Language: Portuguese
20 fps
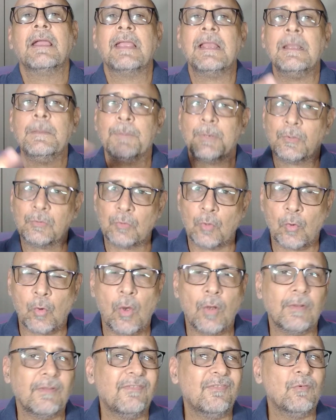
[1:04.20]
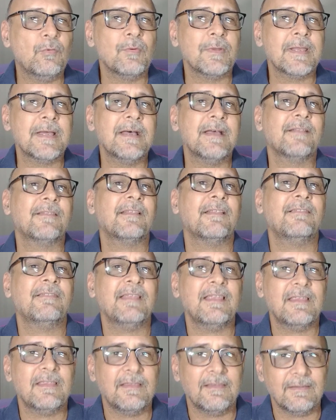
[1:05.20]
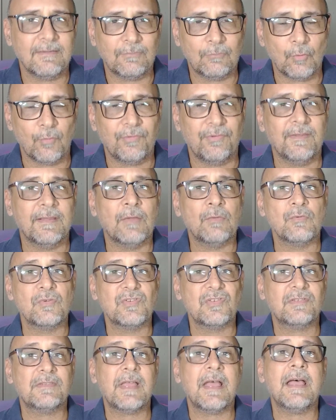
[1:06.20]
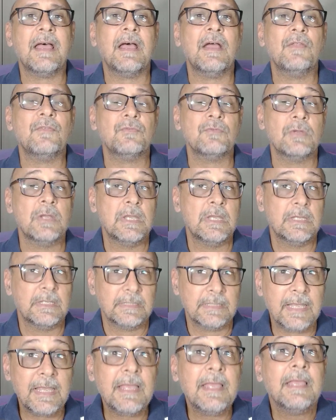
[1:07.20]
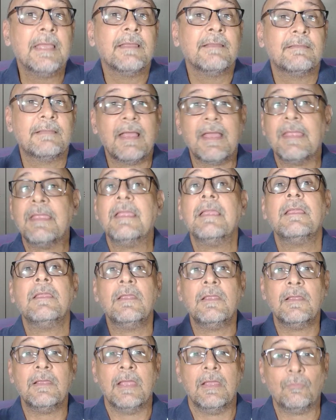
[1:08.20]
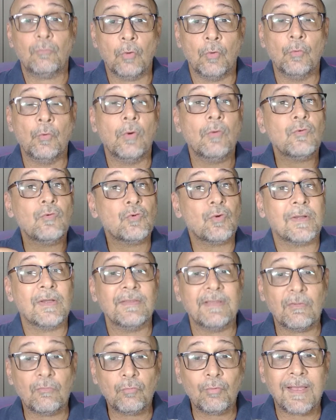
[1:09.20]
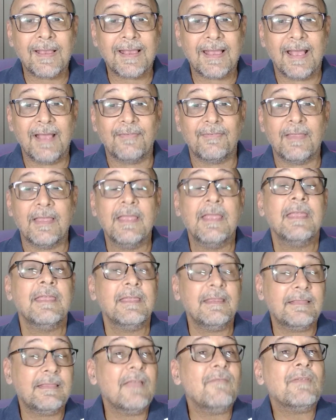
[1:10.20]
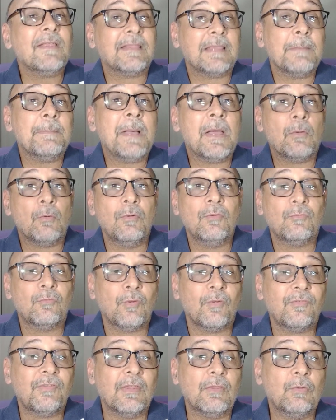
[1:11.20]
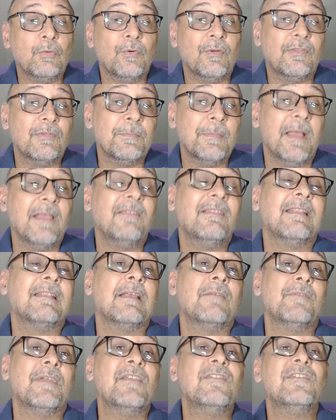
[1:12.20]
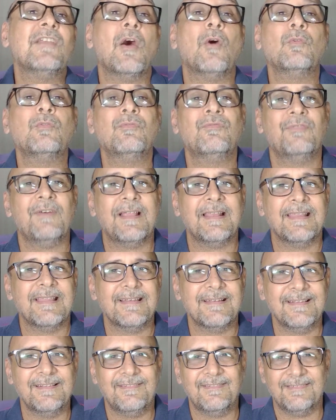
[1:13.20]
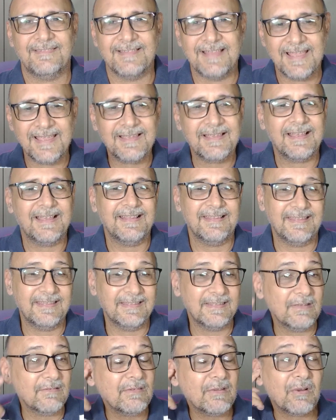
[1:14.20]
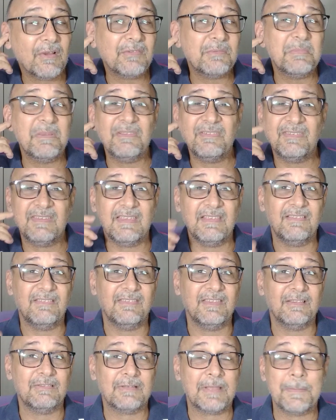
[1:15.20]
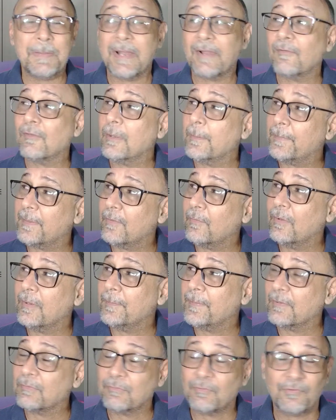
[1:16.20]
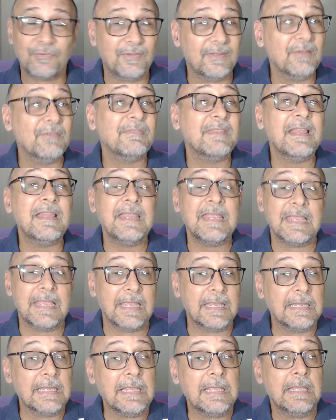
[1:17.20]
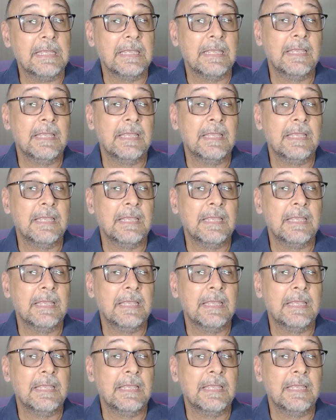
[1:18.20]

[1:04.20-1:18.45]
Aquele protocolo de segurança, sem torcida no estádio, né? Tá aí e retornou jogando na sua casa. E teve até barulho de torcedores, mas através de alto-falantes, né? Ali, né? Um negócio meio esquisito. O camarada olha para a torcida, não tem ninguém, né?